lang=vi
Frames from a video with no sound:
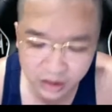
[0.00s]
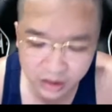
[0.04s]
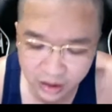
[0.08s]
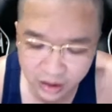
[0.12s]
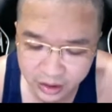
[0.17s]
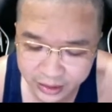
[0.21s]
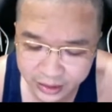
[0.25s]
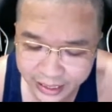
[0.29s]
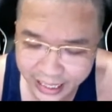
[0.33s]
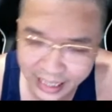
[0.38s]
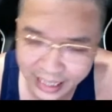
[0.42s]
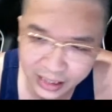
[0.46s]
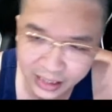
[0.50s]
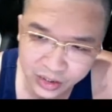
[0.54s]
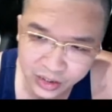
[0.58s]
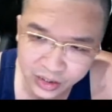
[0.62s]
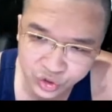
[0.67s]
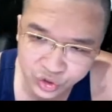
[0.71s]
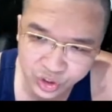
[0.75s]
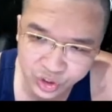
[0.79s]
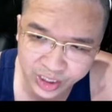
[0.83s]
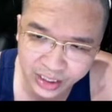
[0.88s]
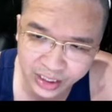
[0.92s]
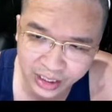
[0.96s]
tử nạn
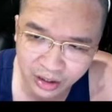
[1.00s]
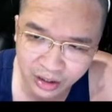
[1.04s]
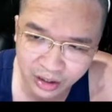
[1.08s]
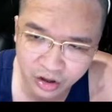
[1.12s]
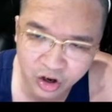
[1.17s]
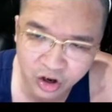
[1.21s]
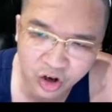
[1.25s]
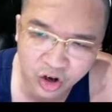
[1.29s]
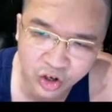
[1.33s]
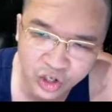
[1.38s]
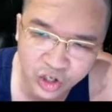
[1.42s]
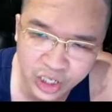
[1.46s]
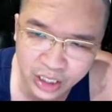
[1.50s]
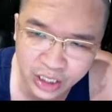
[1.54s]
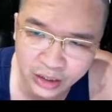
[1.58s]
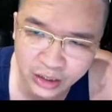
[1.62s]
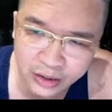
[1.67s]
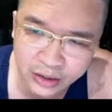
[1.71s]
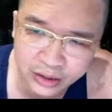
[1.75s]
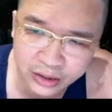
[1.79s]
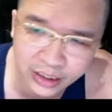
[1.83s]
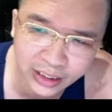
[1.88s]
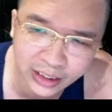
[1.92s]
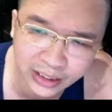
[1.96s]
chỉ là con đường
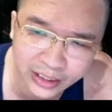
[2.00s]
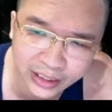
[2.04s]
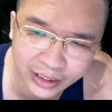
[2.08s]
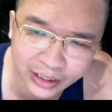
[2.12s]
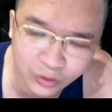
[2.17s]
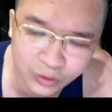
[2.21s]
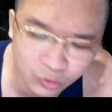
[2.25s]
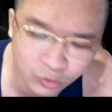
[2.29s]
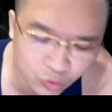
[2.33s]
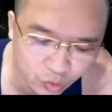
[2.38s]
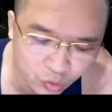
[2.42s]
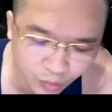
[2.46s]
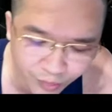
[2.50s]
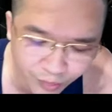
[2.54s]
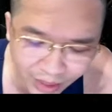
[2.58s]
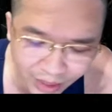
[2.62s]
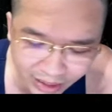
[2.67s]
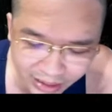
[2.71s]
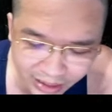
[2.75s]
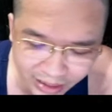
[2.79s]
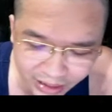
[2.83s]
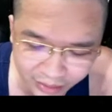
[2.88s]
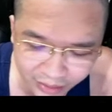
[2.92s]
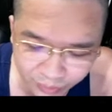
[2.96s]
tất yếu của bất
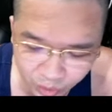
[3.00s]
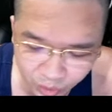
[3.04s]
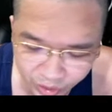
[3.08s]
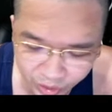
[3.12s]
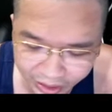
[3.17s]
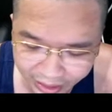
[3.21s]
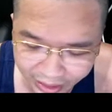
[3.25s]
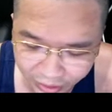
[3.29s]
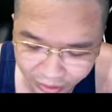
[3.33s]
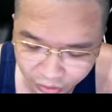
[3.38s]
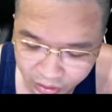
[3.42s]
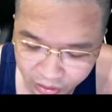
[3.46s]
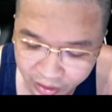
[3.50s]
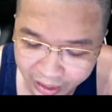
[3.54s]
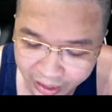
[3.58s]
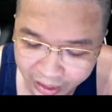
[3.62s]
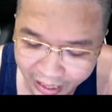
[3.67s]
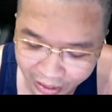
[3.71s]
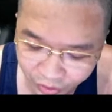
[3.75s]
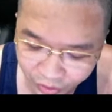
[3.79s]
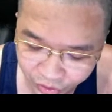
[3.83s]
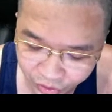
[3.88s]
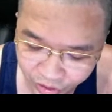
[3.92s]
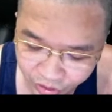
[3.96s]
kỳ một nhà đầu tư
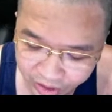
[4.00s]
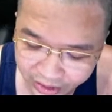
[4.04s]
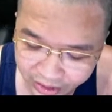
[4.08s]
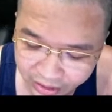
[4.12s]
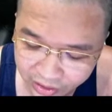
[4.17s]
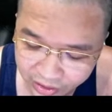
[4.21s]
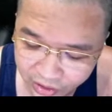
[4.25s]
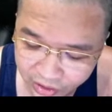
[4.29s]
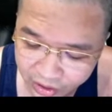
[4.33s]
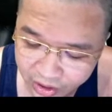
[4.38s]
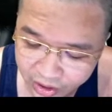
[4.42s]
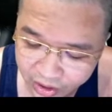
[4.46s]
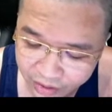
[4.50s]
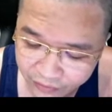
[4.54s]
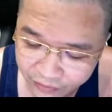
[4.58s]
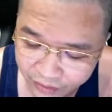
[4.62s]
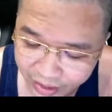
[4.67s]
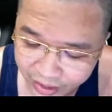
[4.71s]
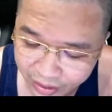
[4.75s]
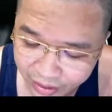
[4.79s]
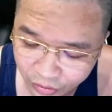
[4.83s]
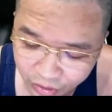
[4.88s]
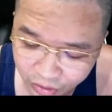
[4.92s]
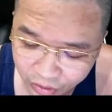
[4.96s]
nào trên thị trường về
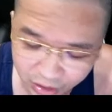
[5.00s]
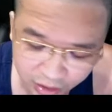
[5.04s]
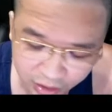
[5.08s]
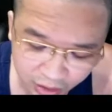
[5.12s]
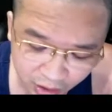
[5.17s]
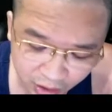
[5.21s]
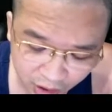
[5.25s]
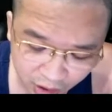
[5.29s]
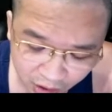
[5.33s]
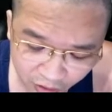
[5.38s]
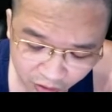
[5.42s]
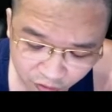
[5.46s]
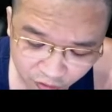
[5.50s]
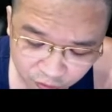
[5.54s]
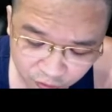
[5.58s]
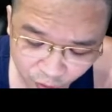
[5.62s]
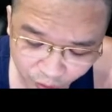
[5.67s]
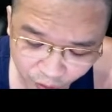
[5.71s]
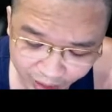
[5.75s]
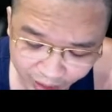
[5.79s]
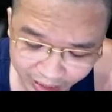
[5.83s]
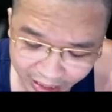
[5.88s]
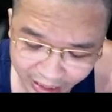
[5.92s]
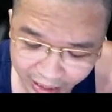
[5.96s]
đầu tư
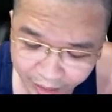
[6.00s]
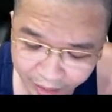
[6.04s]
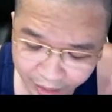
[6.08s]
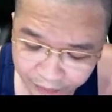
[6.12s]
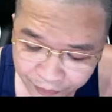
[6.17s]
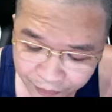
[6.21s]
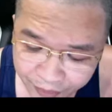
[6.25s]
forex này.